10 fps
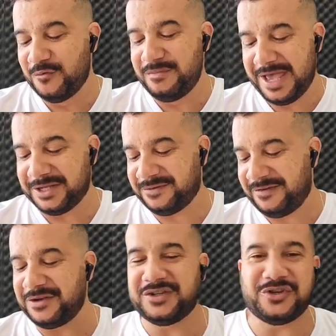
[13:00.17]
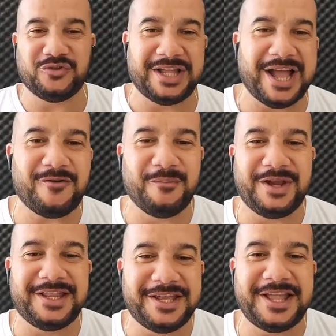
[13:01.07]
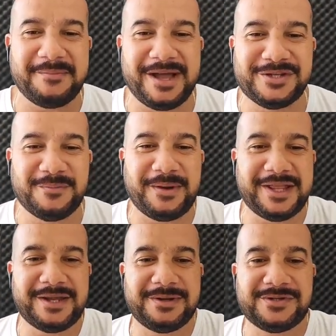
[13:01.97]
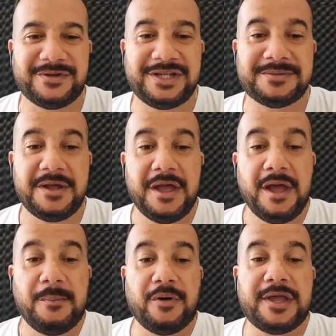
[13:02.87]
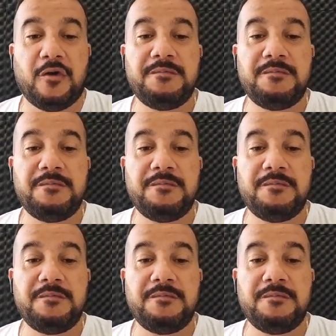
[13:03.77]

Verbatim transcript: o meso vai nos ajudar a compreender ainda mais o pré-tribulacionismo. Porque